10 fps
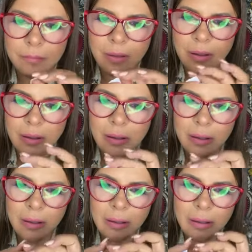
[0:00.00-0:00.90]

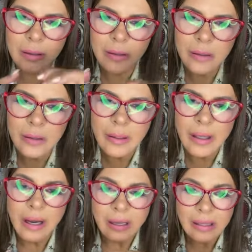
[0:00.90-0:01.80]
Aham.
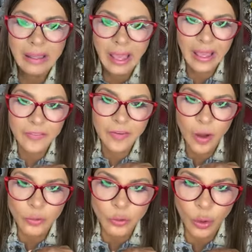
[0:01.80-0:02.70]
Quem
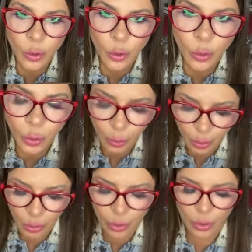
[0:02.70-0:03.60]
faltou,